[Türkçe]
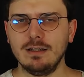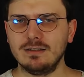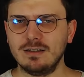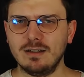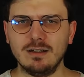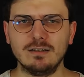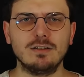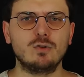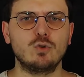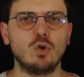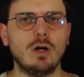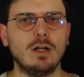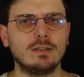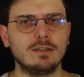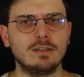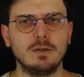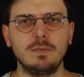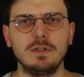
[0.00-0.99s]
daha da
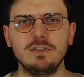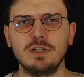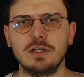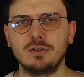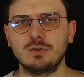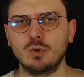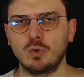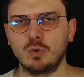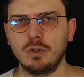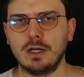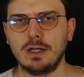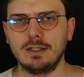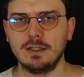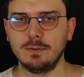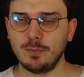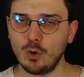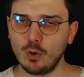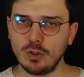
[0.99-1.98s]
çoğaltılabilecek
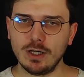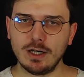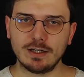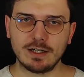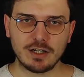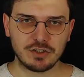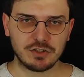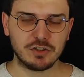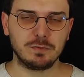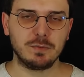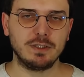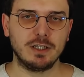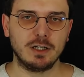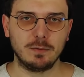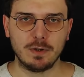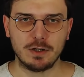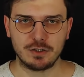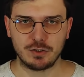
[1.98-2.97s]
sorularla böyle
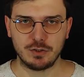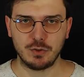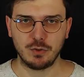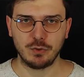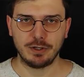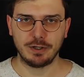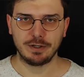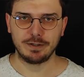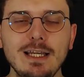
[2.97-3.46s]
araştırmalara başlıyorlar.